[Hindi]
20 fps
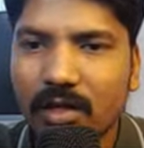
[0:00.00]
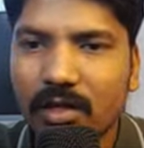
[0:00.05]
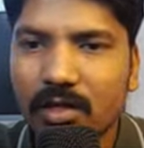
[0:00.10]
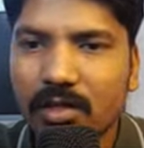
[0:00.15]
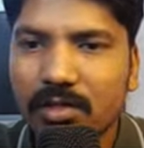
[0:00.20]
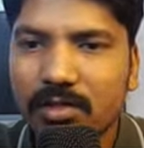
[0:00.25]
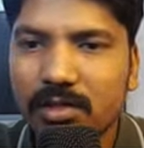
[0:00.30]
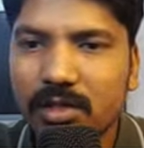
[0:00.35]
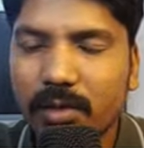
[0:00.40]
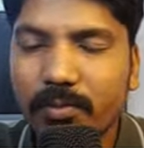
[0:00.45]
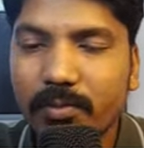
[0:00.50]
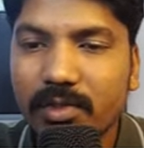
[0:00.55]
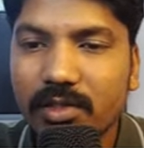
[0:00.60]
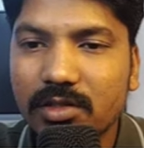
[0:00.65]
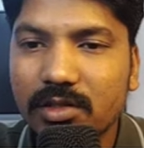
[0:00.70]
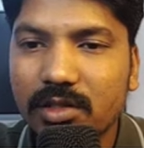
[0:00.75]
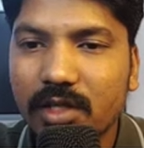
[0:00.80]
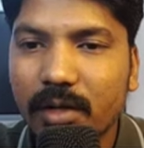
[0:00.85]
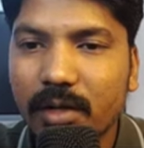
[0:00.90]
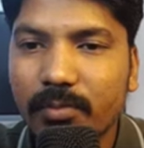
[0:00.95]
जब
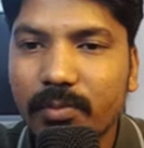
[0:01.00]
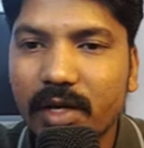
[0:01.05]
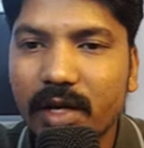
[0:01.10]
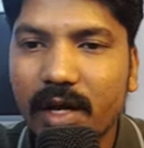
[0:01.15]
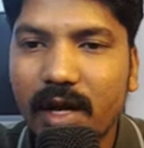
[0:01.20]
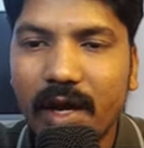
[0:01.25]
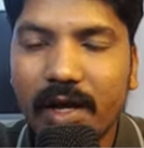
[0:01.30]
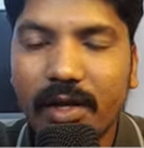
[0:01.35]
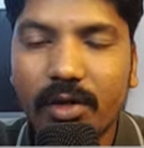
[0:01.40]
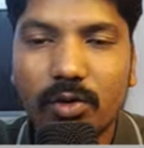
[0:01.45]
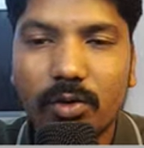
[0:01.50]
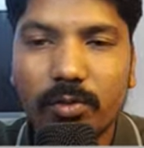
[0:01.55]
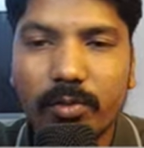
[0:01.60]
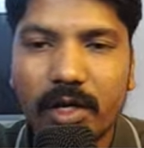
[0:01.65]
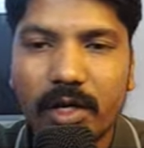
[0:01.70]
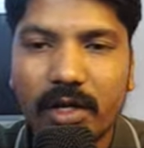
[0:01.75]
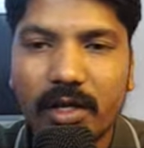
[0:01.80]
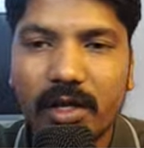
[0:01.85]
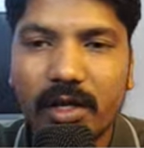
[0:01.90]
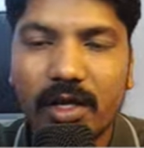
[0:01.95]
इसने अपने हाई को
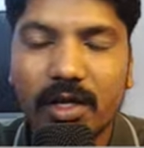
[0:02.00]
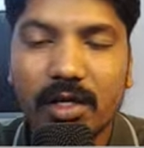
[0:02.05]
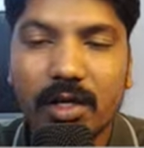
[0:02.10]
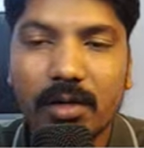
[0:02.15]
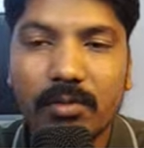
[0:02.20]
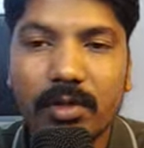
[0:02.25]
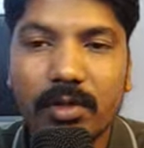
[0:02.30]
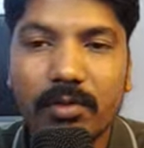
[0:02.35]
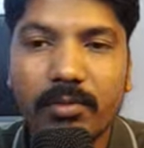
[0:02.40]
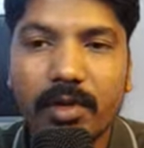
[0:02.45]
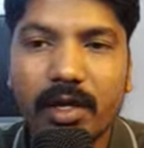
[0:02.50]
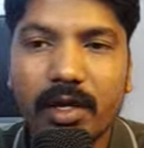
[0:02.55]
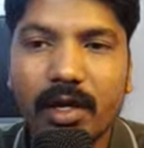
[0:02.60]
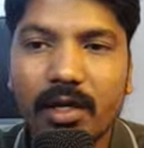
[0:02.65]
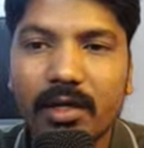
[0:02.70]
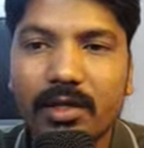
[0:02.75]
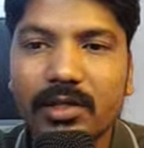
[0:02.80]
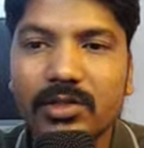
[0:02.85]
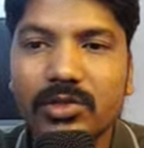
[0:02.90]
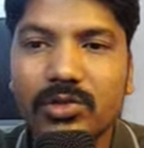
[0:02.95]
ब्रेक किया कभी भी
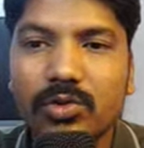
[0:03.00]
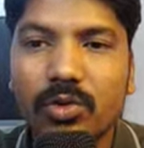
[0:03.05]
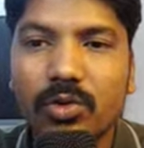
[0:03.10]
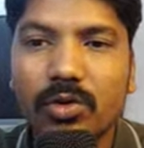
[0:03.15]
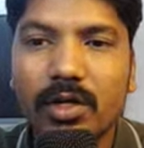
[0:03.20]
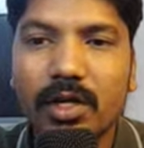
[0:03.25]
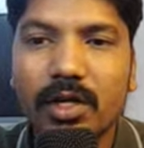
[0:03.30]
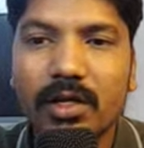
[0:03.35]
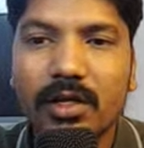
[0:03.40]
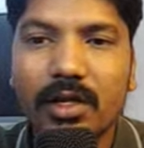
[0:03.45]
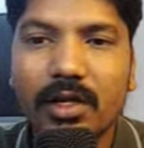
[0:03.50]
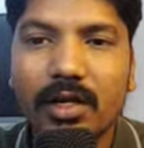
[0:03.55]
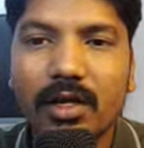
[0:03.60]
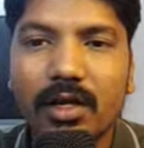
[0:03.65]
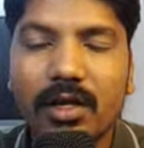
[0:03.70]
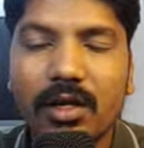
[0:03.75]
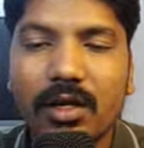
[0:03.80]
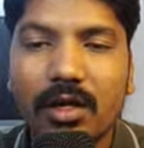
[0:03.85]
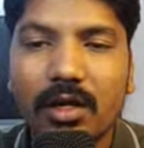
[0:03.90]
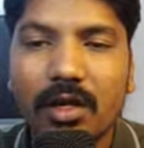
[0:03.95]
हैनर शोल्डर के
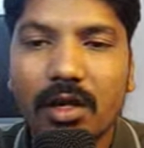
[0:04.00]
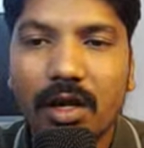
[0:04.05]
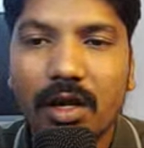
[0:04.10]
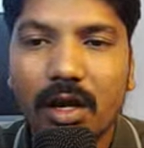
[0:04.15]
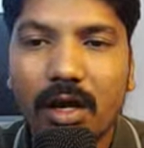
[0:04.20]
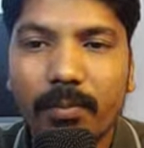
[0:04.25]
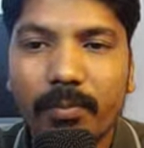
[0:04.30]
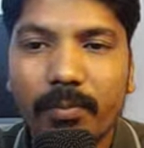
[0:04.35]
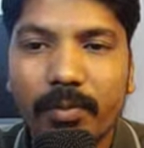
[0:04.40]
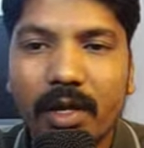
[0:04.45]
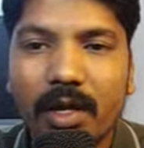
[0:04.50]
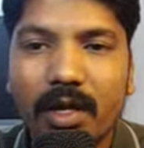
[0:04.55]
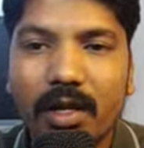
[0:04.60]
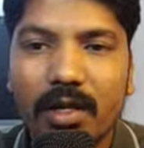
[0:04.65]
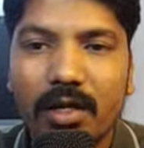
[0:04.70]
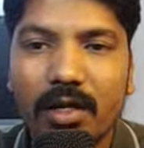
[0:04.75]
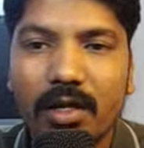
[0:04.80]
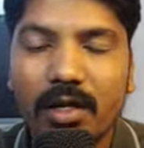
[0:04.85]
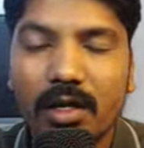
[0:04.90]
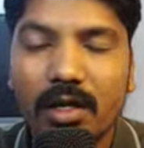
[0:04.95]
अपने
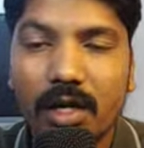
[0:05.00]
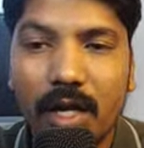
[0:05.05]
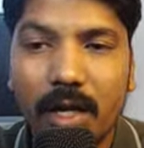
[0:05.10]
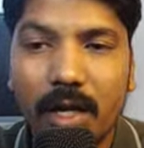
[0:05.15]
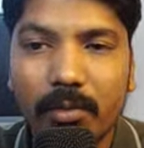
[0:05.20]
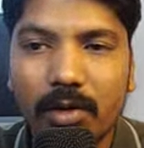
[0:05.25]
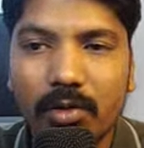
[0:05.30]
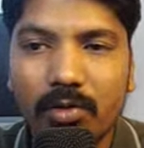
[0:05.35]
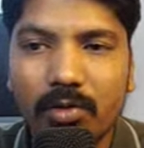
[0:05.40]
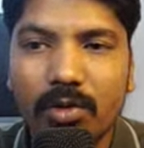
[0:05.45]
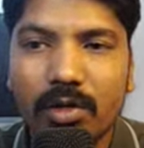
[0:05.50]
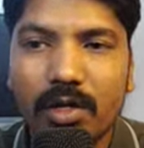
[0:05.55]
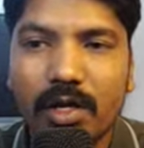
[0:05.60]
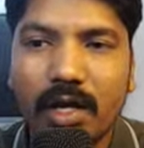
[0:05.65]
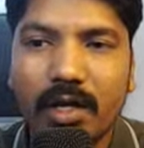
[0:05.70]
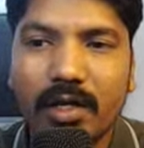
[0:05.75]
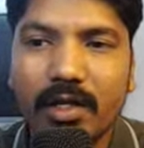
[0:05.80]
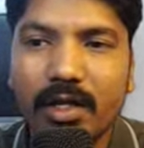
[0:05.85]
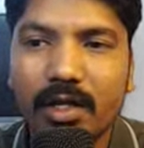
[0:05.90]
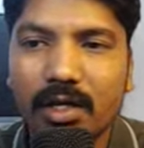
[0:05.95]
लेवल को
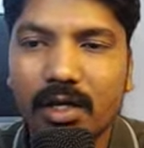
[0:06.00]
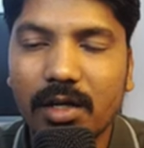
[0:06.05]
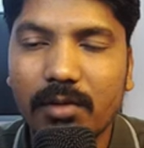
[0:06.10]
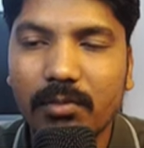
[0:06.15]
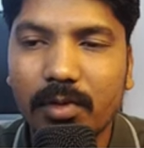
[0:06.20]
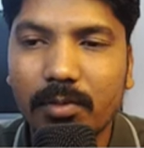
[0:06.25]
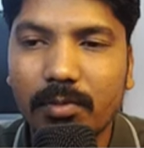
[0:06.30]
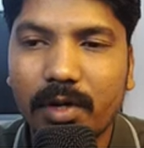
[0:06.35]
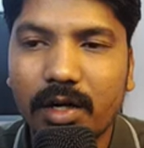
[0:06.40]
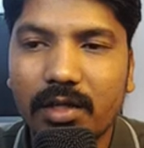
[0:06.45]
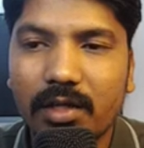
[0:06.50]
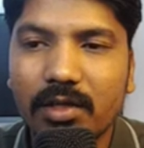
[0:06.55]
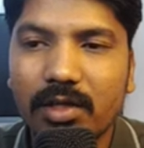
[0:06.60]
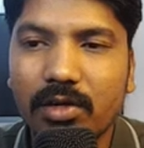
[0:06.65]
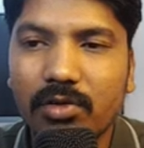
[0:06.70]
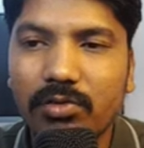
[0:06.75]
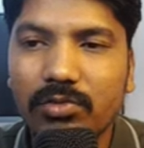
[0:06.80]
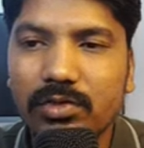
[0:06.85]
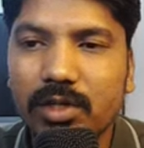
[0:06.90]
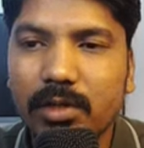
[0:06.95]
यानी अगर मैं बात
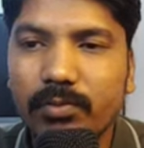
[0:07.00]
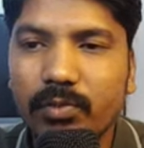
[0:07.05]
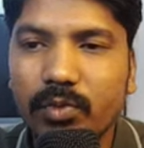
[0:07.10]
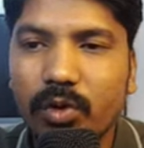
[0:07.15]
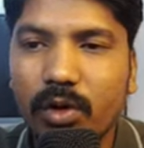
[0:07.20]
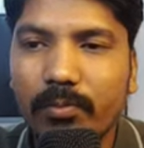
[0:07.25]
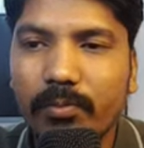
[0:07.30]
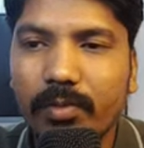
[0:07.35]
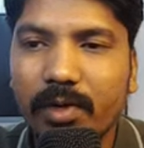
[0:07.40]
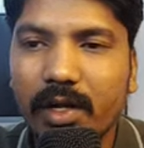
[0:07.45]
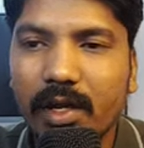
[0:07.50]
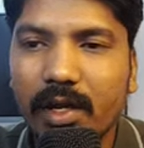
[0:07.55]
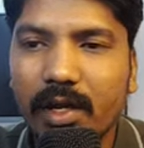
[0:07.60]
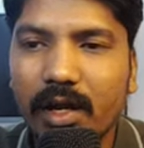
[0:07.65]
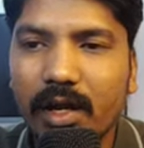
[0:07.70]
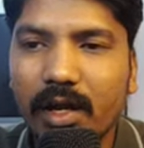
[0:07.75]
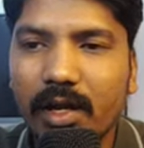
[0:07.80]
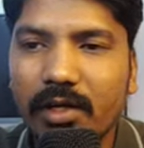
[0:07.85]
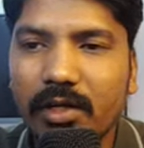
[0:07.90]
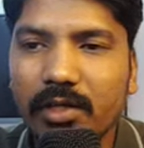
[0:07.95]
करूँ जब वो अपने
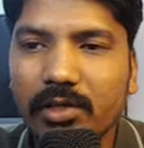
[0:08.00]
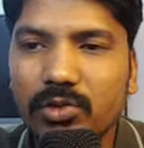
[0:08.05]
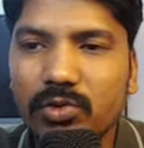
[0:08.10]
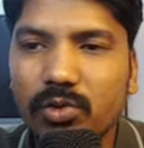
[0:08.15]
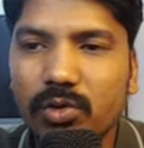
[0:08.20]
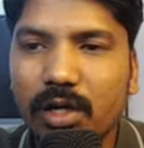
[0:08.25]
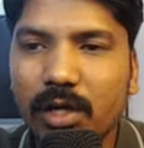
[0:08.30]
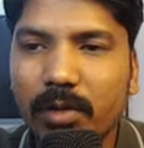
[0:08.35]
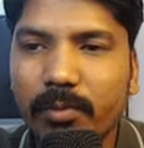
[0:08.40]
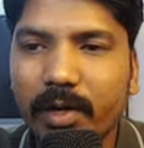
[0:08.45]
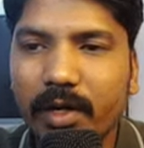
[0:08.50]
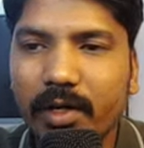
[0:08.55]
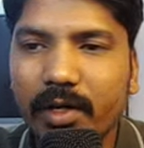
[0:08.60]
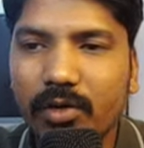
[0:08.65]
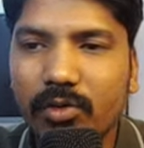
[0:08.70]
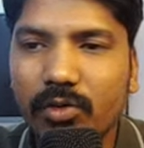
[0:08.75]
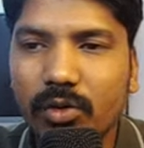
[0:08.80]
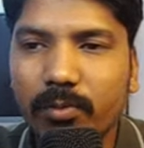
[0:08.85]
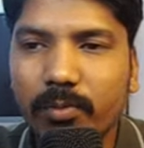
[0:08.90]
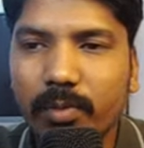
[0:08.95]
हैनर शोल्डर
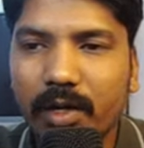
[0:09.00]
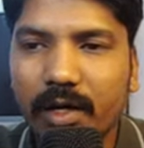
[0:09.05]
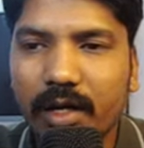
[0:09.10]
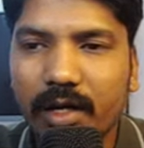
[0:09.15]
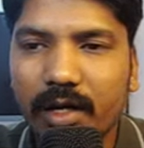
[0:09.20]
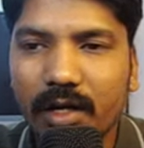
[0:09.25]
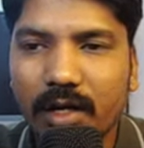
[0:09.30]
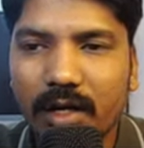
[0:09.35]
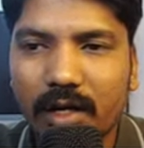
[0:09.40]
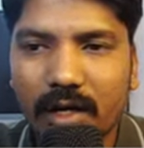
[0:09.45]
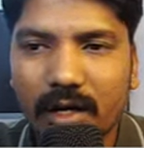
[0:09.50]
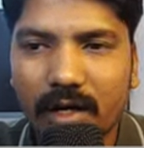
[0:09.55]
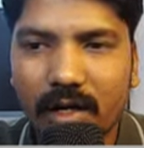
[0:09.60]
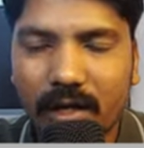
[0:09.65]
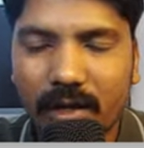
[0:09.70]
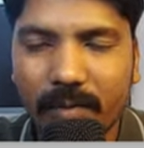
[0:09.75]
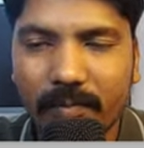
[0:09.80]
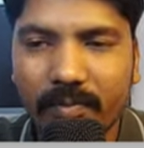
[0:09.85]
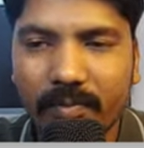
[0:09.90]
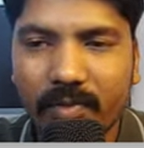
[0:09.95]
पैटर्न को बना रहा
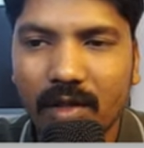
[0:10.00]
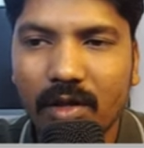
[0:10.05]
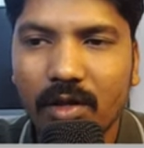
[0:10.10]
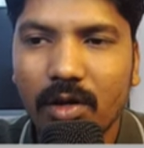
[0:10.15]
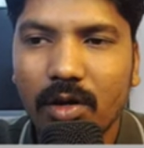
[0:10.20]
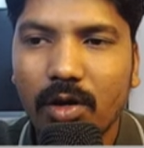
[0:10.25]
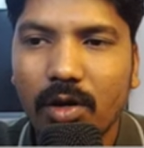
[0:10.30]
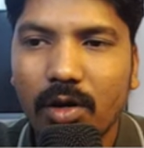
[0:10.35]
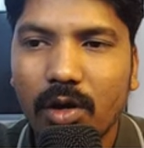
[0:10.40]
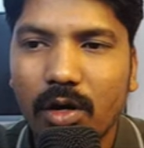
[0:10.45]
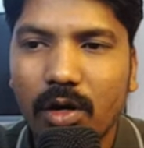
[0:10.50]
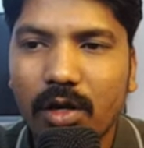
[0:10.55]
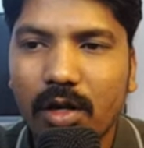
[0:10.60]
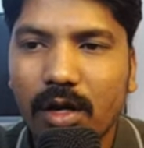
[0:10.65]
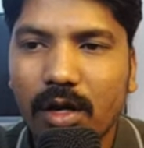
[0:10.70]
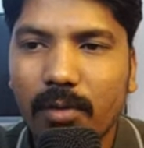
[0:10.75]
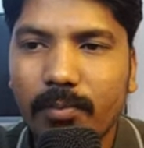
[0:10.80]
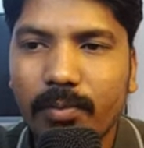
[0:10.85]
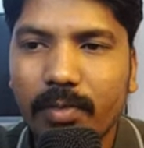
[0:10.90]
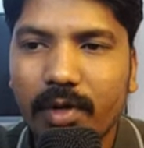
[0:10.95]
है और
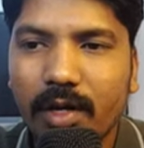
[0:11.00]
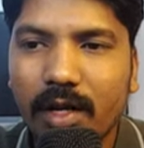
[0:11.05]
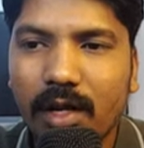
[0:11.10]
अपने